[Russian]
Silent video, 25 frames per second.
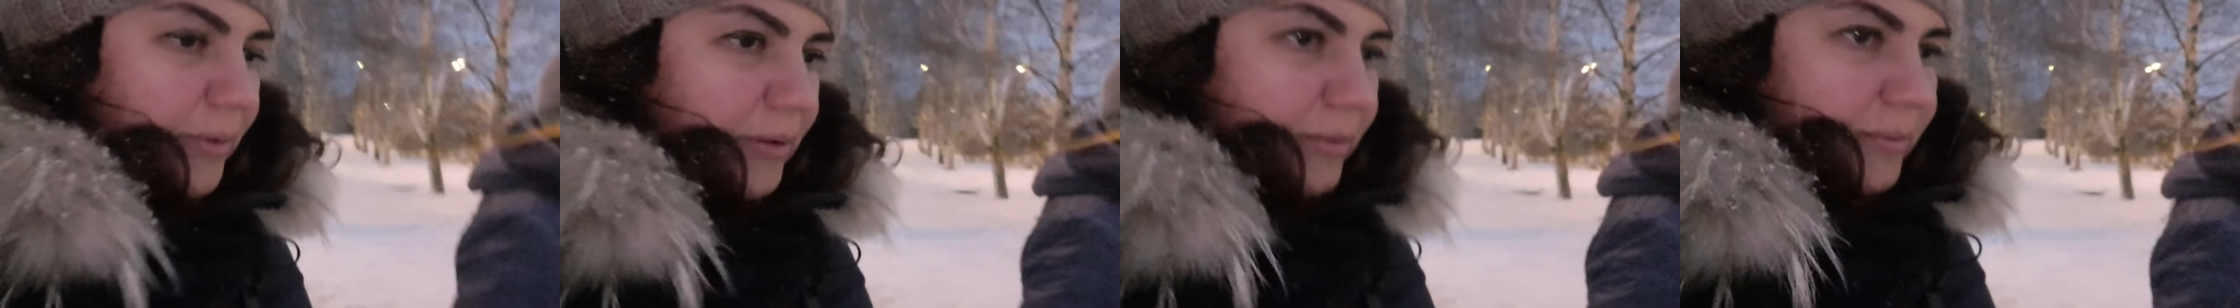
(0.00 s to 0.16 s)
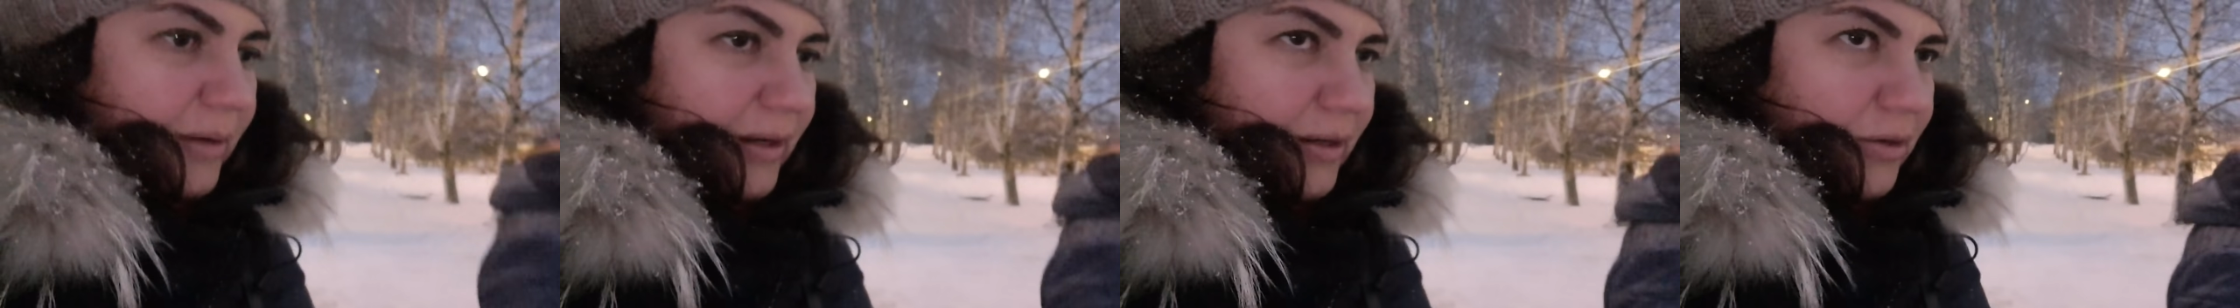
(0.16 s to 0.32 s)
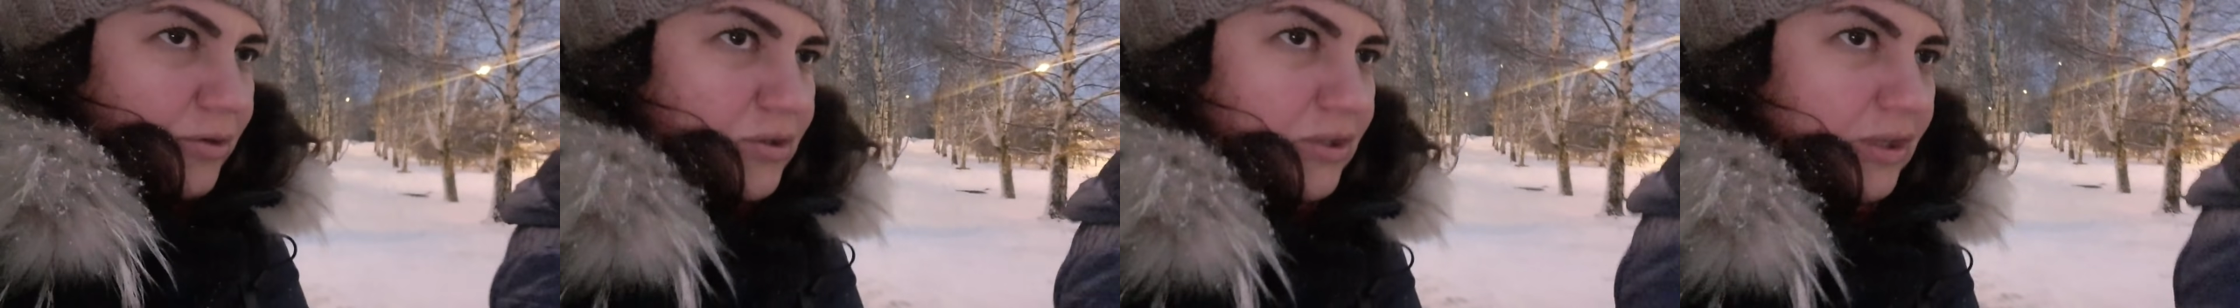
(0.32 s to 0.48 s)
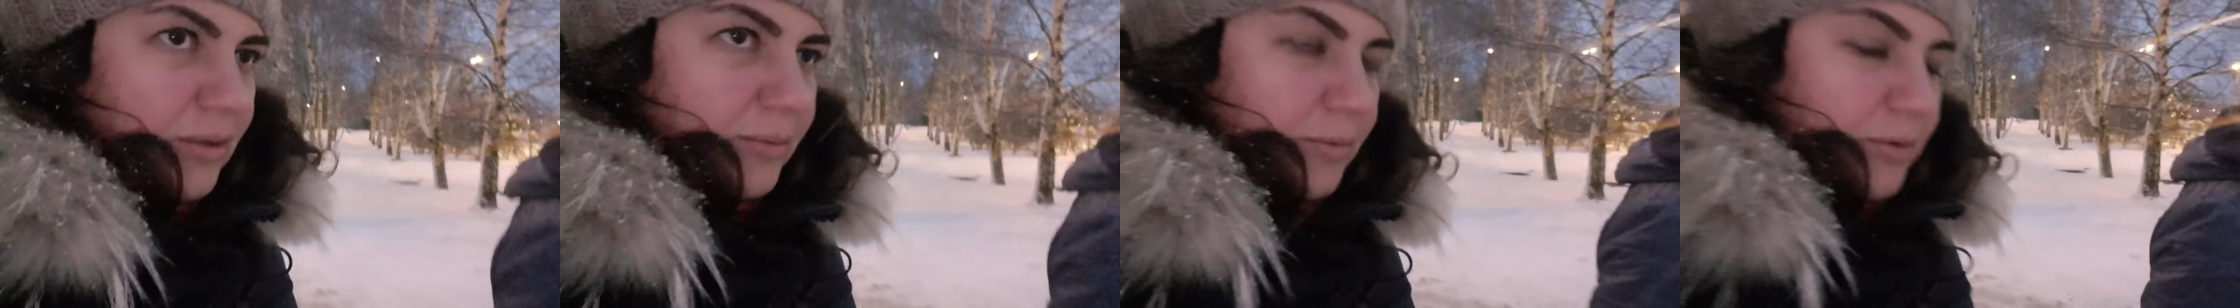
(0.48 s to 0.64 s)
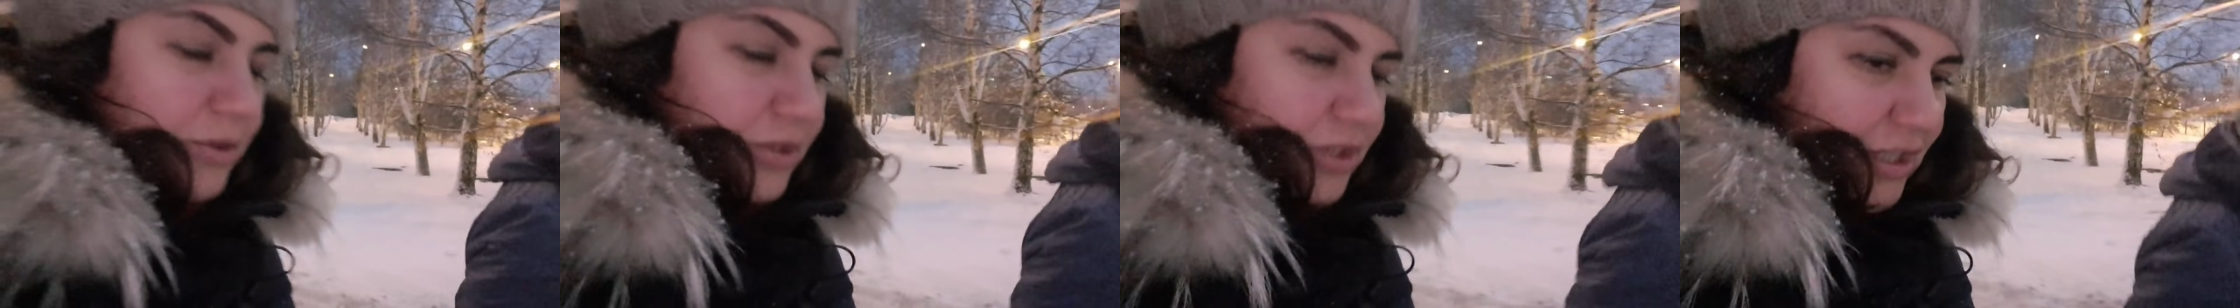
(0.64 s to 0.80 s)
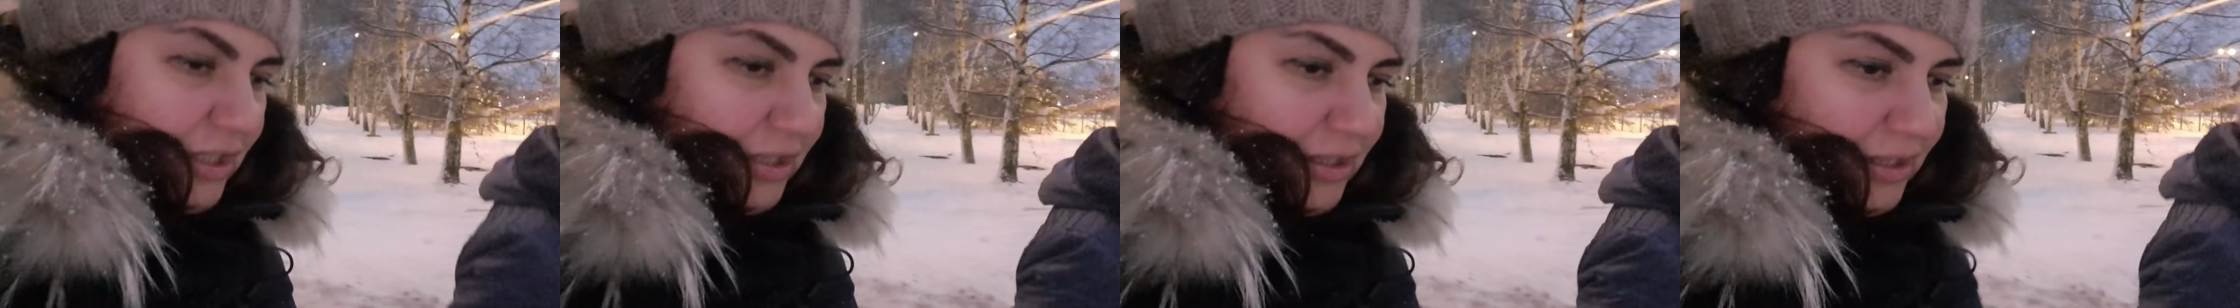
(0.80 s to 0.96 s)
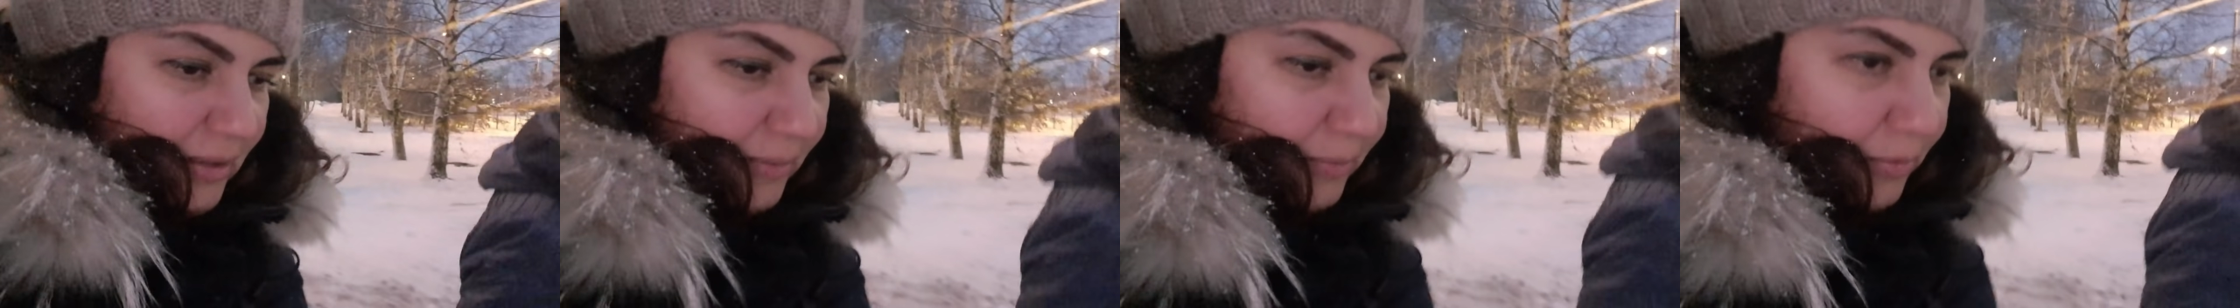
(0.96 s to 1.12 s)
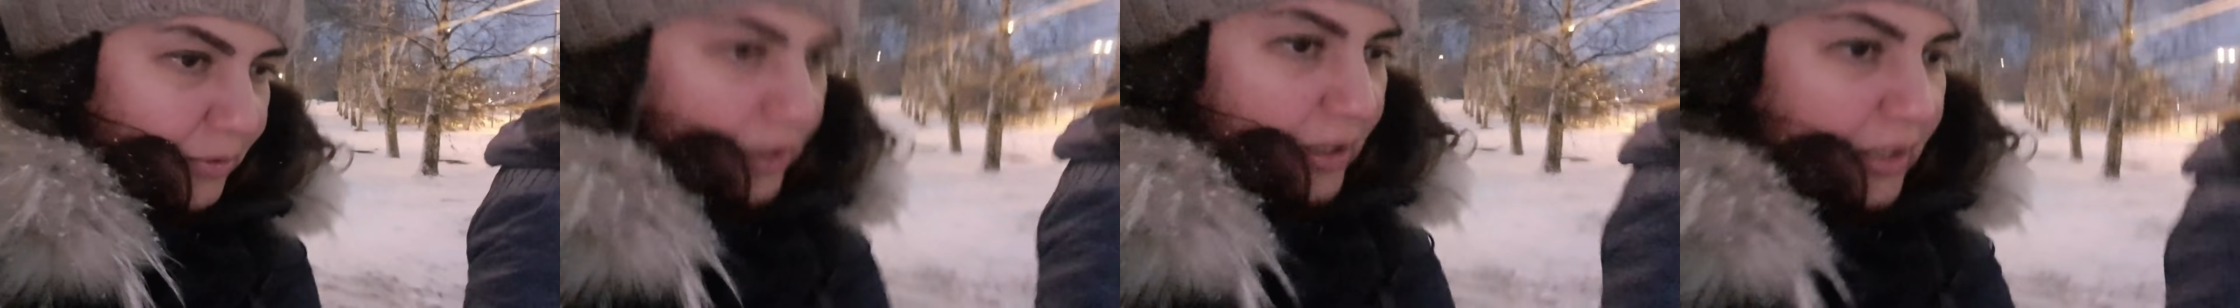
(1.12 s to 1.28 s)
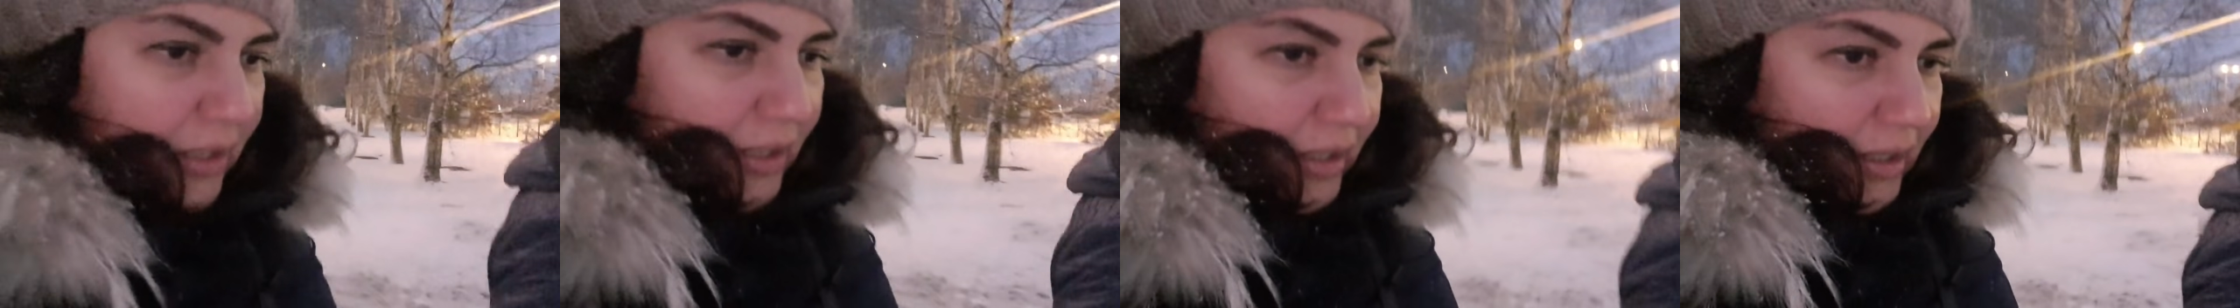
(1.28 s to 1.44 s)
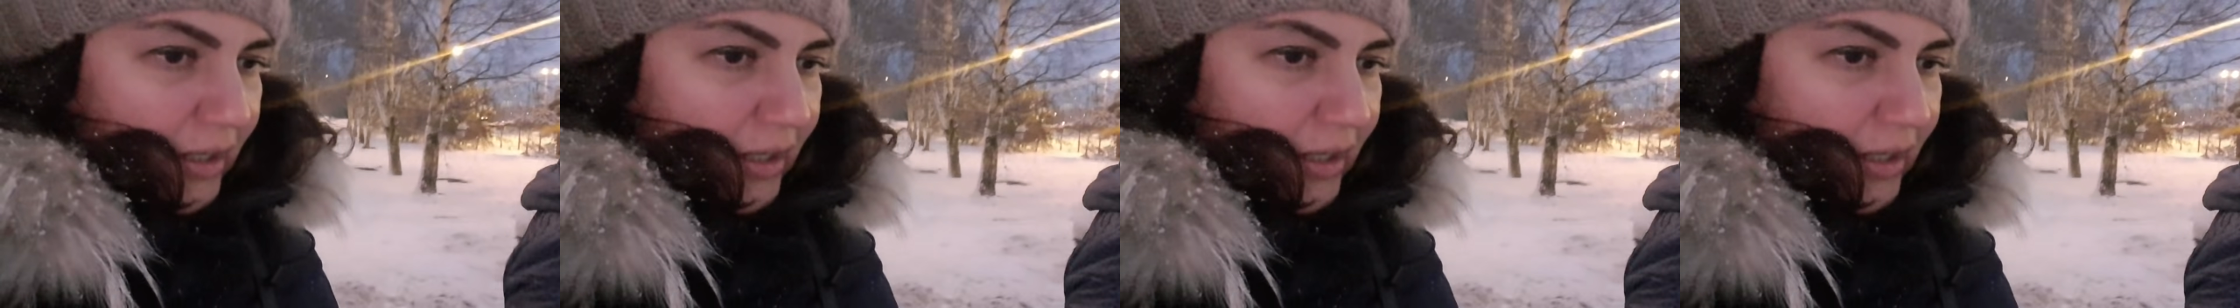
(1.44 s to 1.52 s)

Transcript: подморозило, мы сейчас с тобой